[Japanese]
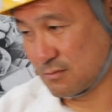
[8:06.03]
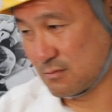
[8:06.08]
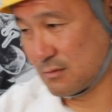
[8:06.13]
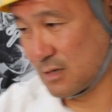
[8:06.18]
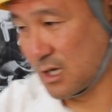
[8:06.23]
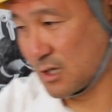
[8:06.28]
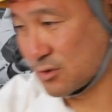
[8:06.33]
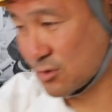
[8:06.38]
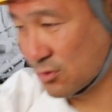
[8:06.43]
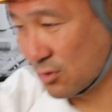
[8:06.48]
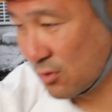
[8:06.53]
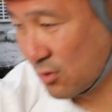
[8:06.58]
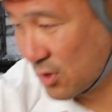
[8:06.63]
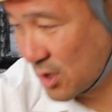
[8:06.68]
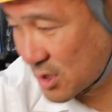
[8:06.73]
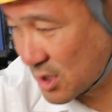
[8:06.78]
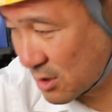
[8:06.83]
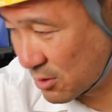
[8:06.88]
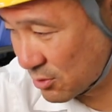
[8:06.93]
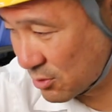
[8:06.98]
うん、まあちょっと大
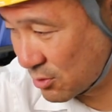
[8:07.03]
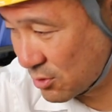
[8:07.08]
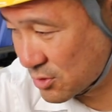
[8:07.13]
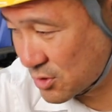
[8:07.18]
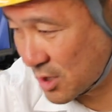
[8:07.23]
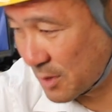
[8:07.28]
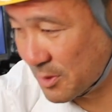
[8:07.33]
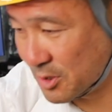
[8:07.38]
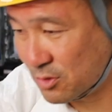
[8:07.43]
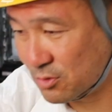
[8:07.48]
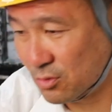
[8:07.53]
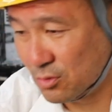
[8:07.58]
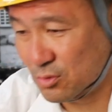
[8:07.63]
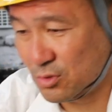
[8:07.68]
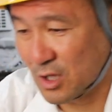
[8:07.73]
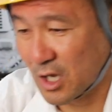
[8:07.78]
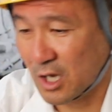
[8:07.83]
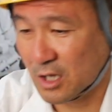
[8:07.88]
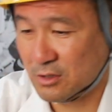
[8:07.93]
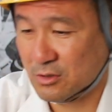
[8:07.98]
げさなことこいつ喋っと
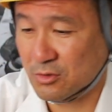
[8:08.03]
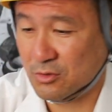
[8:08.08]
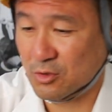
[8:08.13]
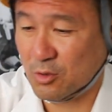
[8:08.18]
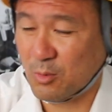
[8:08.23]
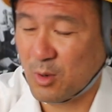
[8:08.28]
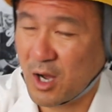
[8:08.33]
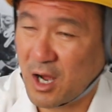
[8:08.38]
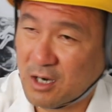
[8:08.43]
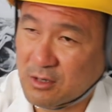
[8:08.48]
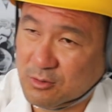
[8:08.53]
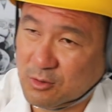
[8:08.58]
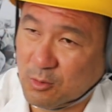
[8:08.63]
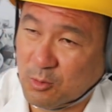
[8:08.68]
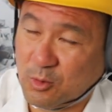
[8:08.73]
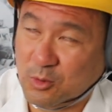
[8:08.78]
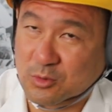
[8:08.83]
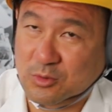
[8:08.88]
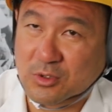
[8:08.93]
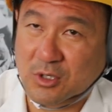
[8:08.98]
んなっていうのもあると
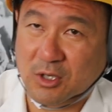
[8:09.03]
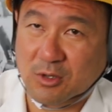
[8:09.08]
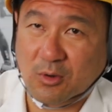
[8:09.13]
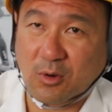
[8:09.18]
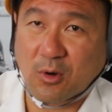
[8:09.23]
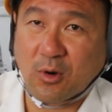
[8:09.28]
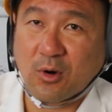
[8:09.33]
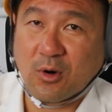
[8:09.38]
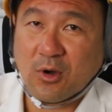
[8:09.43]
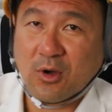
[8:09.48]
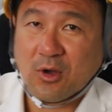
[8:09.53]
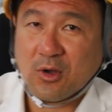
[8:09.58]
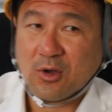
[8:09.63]
思うんですけど